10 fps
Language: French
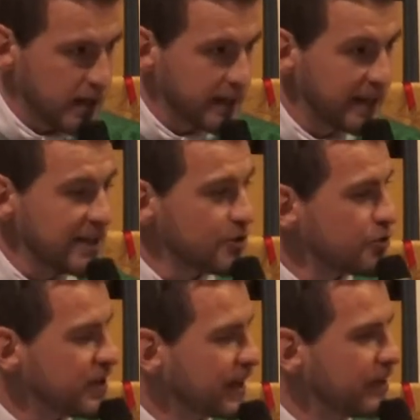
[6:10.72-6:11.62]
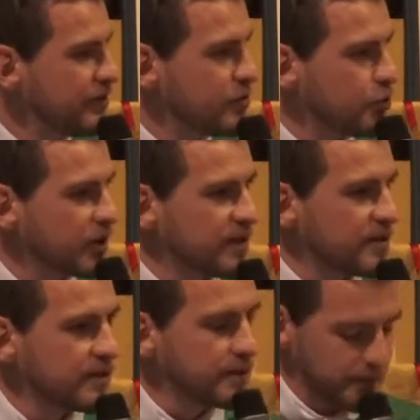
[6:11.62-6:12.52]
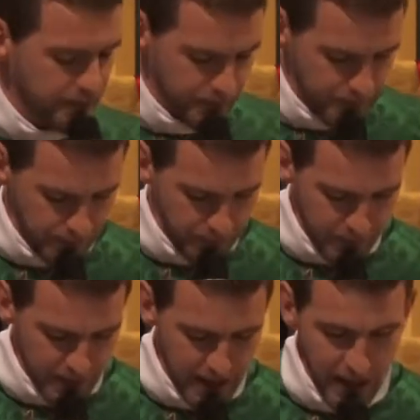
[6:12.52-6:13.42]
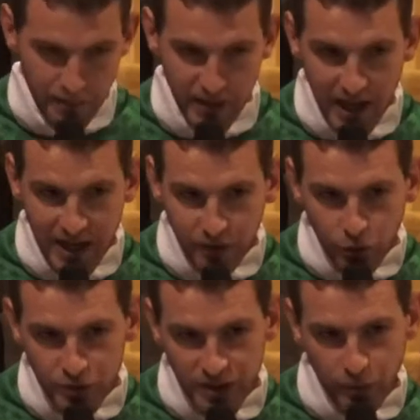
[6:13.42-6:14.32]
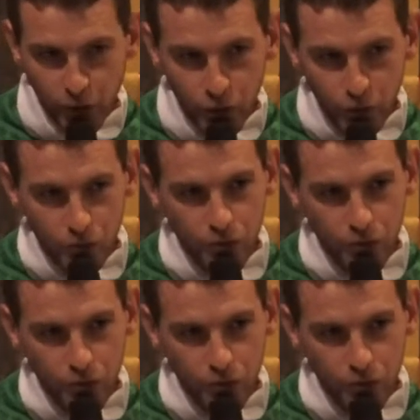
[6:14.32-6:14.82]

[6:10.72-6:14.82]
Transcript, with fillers: Quel est ce sacrifice du Christ Eh bien la lettre aux Hébreux,